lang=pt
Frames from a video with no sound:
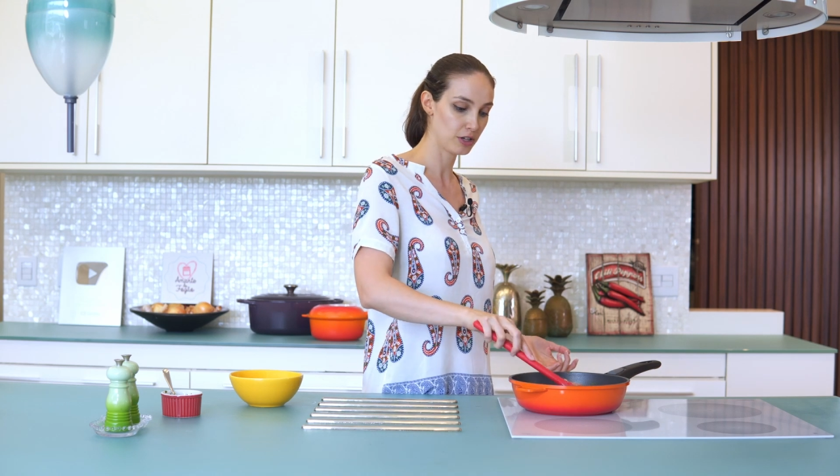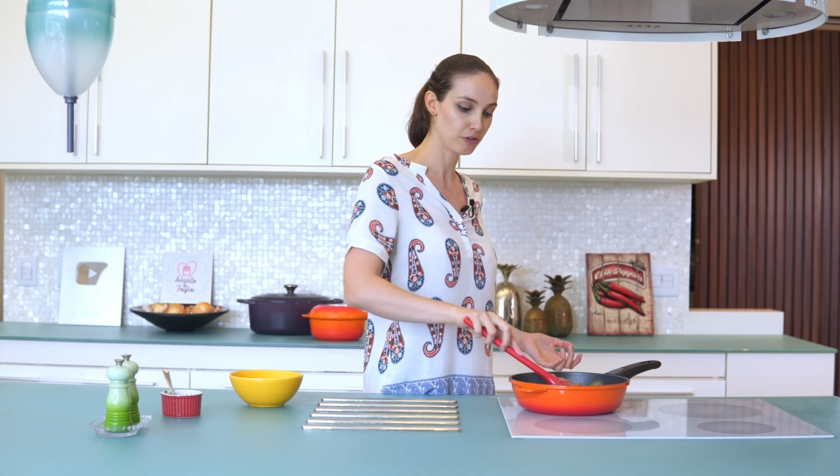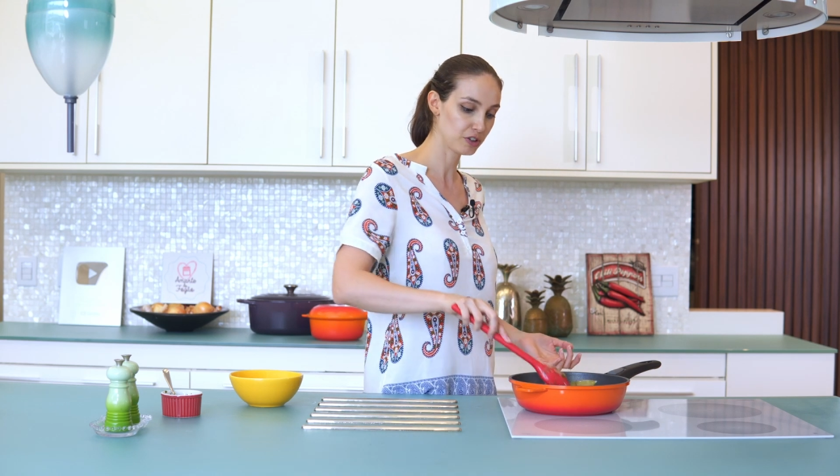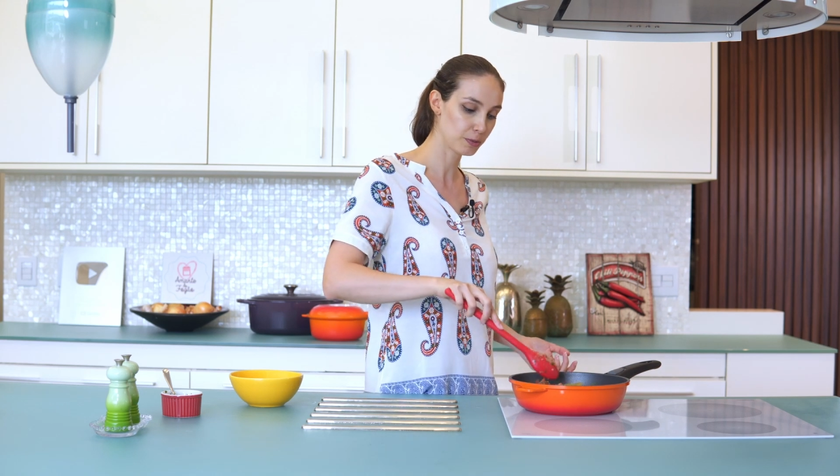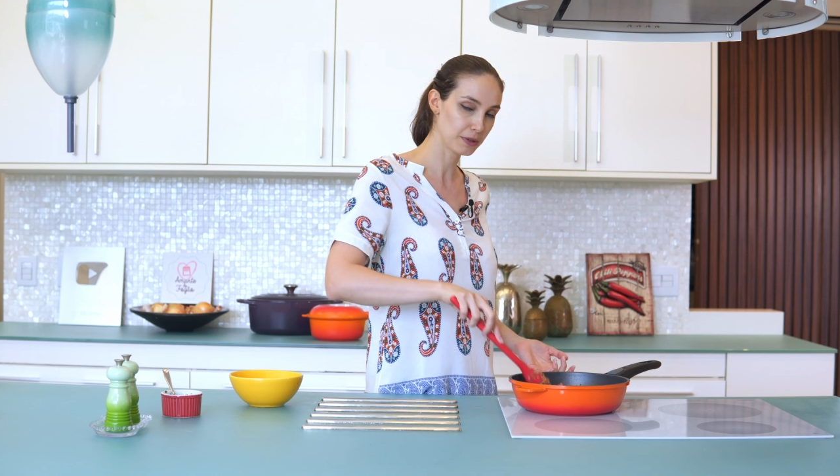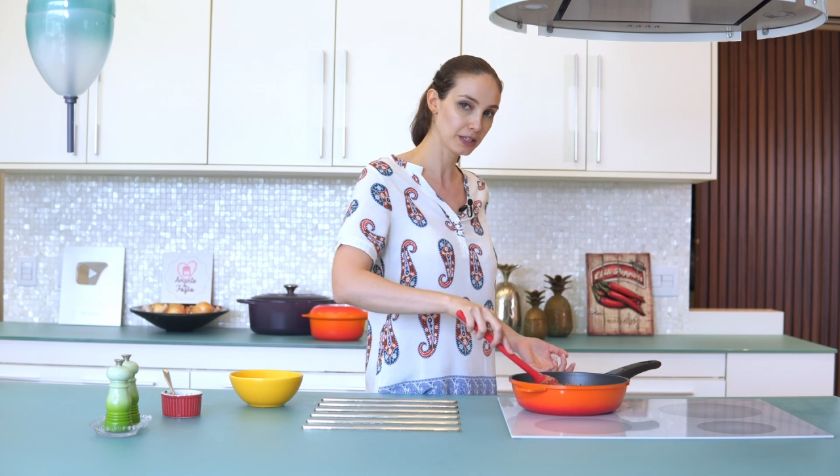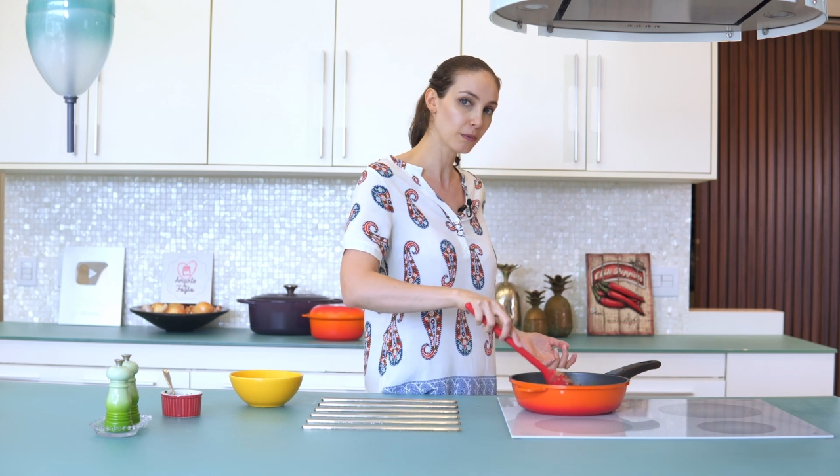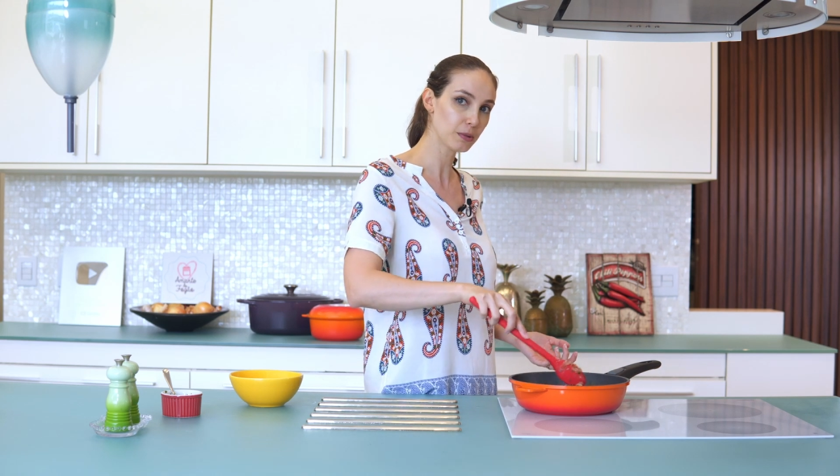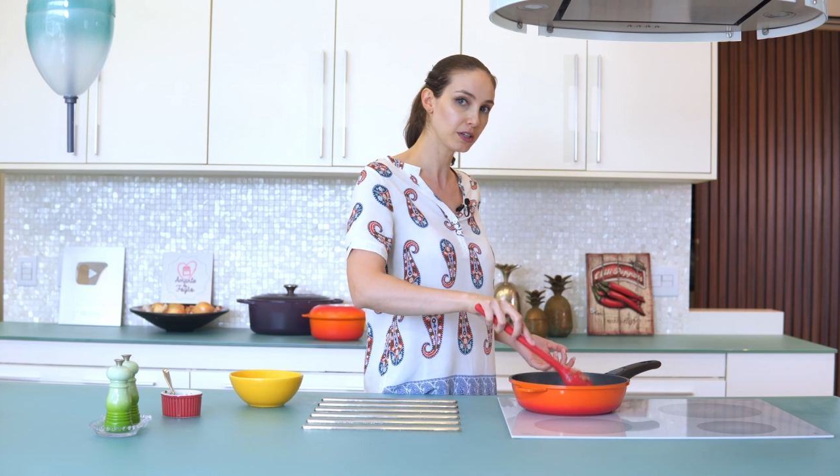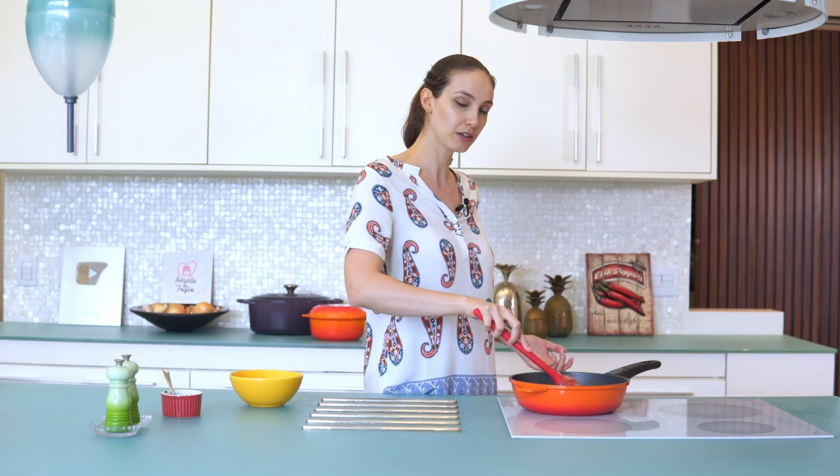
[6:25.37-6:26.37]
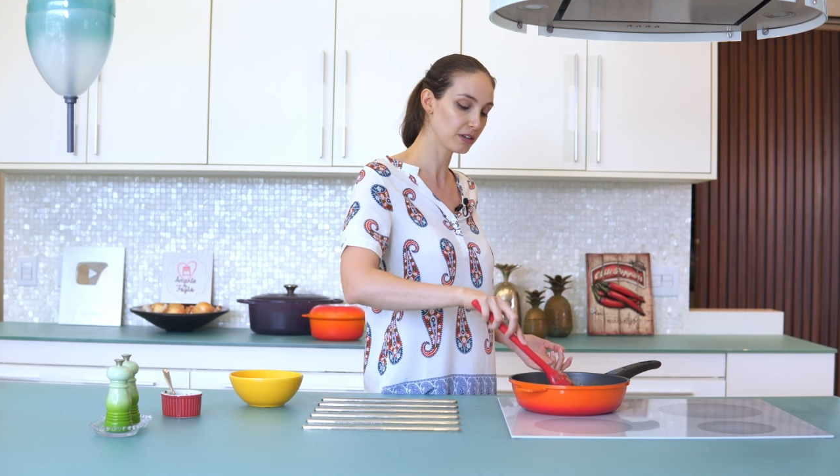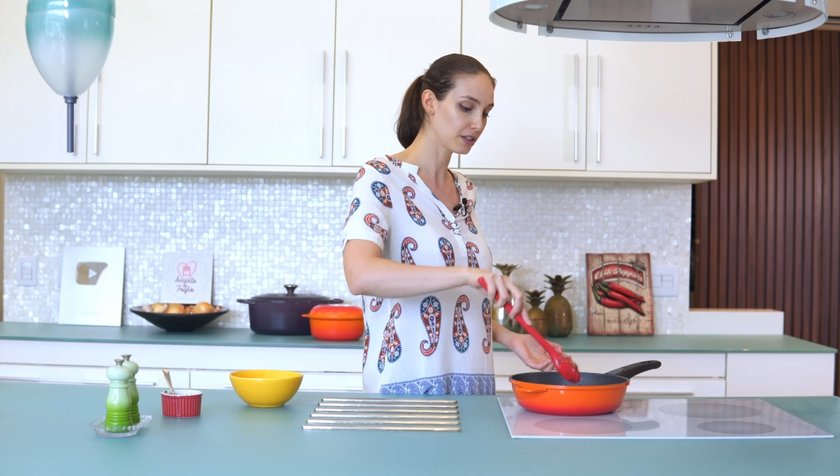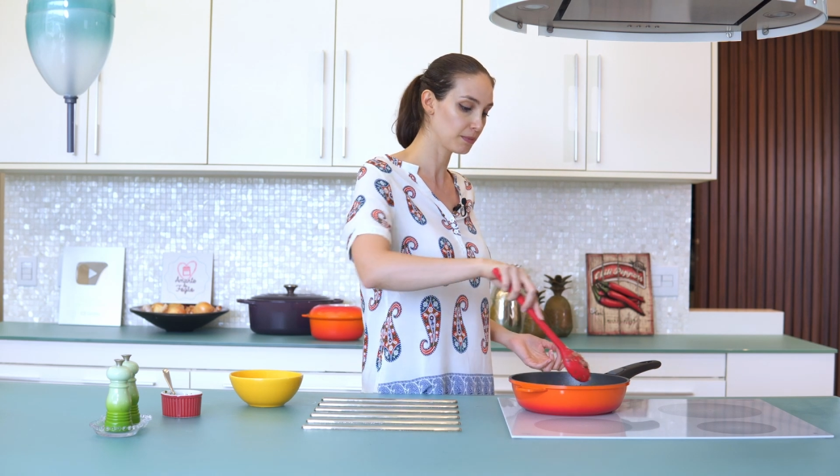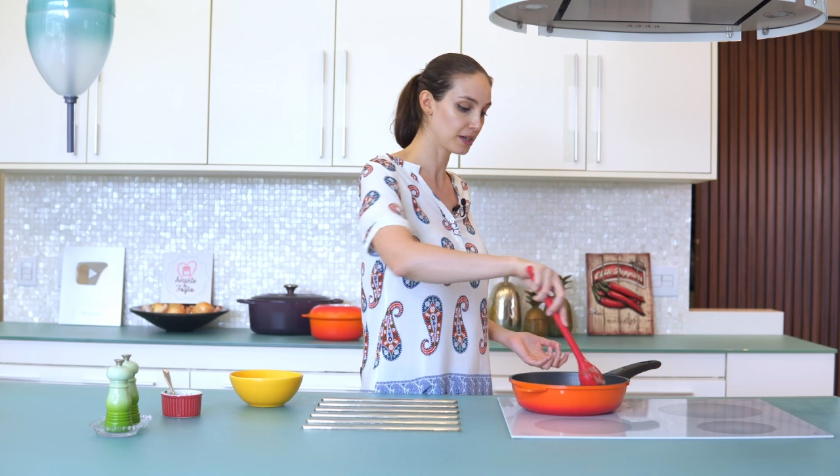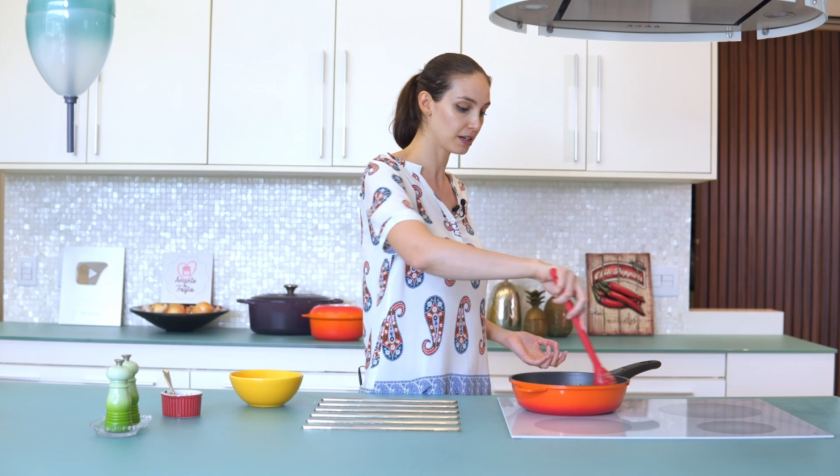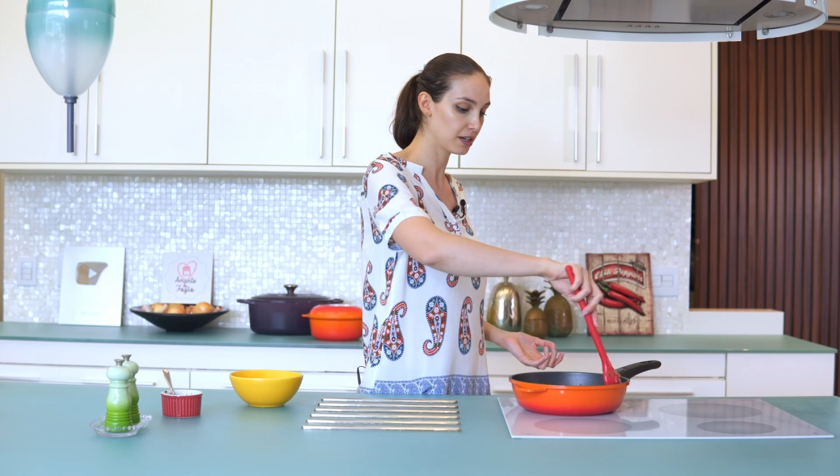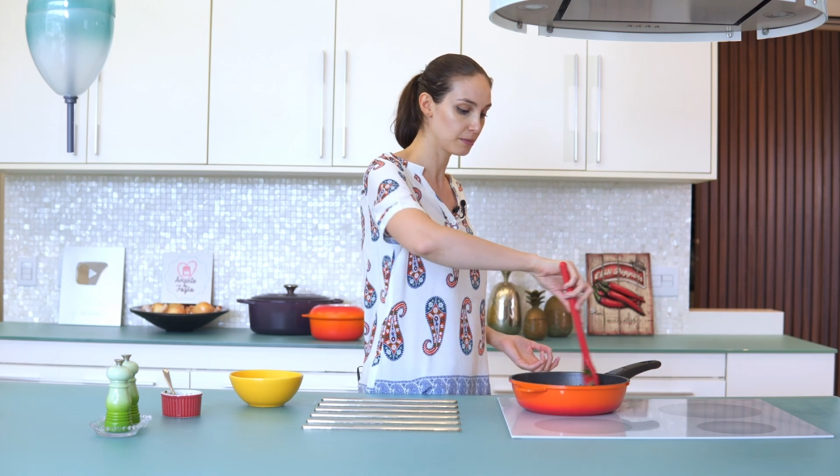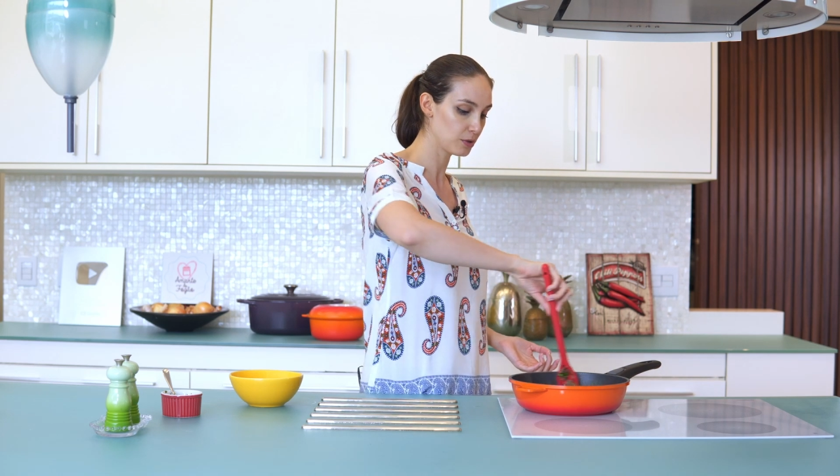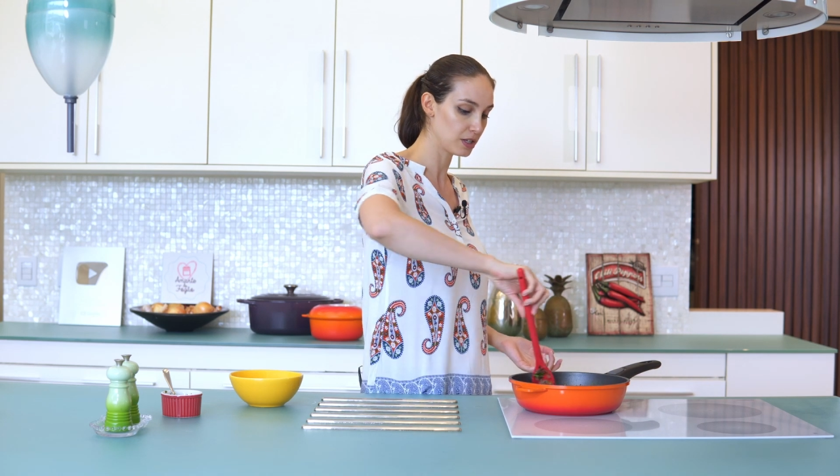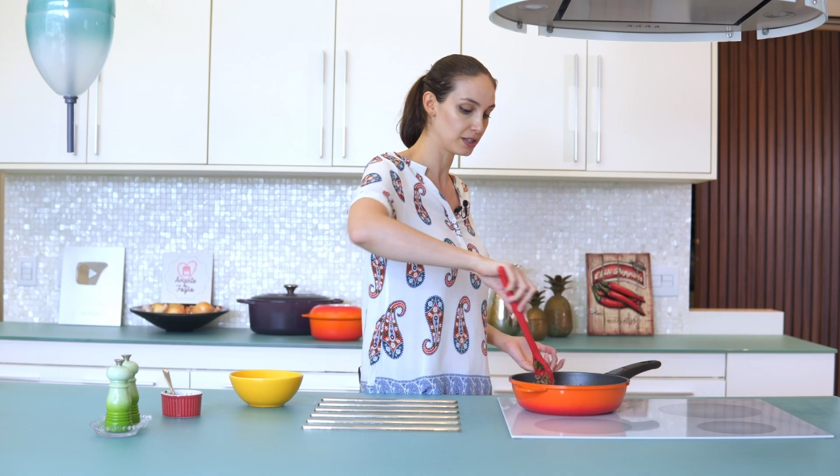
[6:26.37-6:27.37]
Eu vou experimentar um pouquinho aqui da minha carne
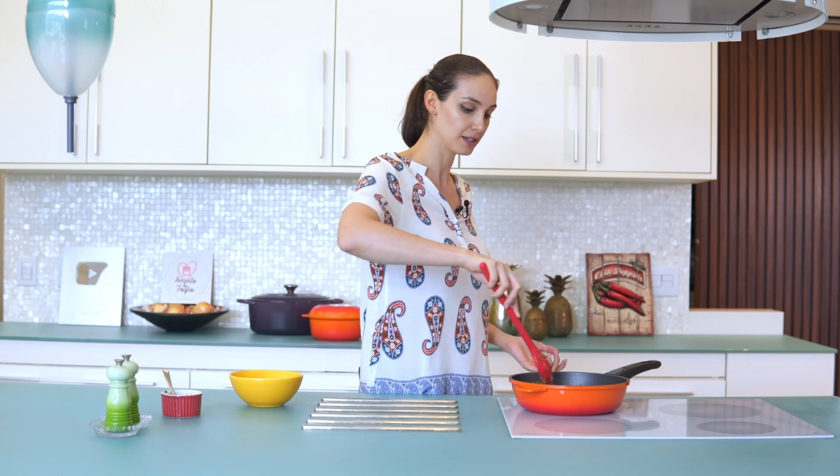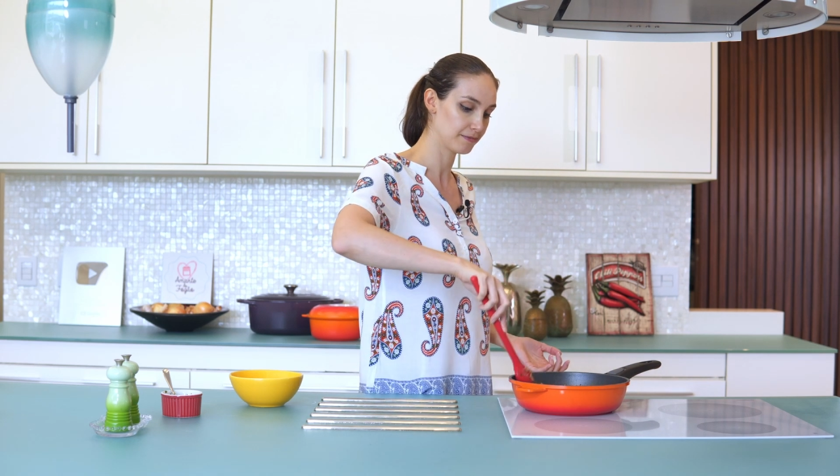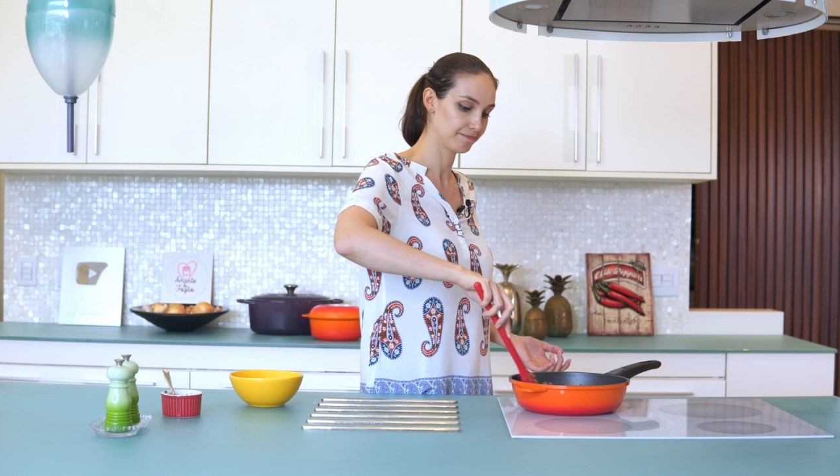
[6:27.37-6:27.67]
moída.